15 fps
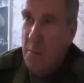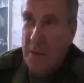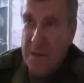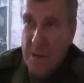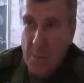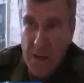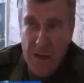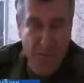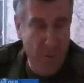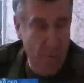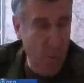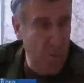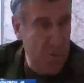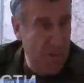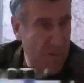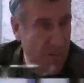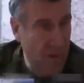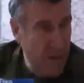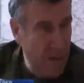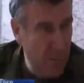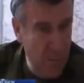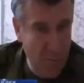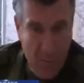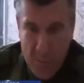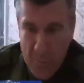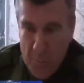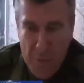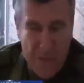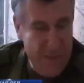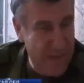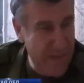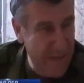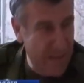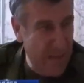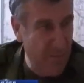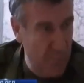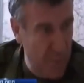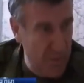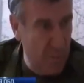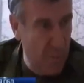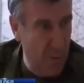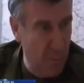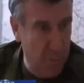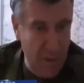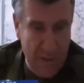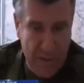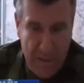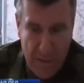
Поднимаем вопрос, давайте без танков, без БМП,